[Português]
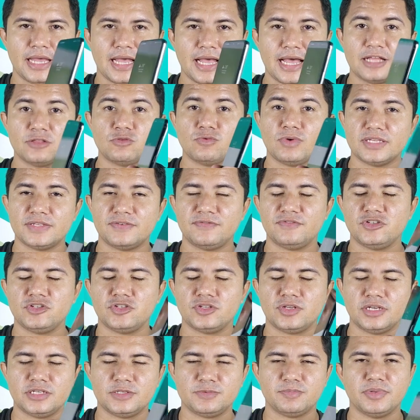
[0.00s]
A do
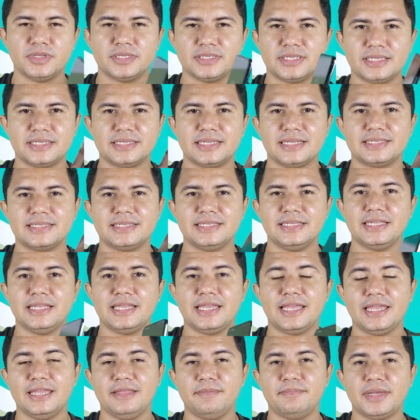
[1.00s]
S23 Plus, essa sim,
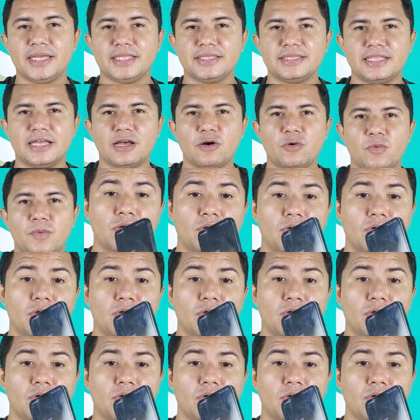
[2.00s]
é em metal.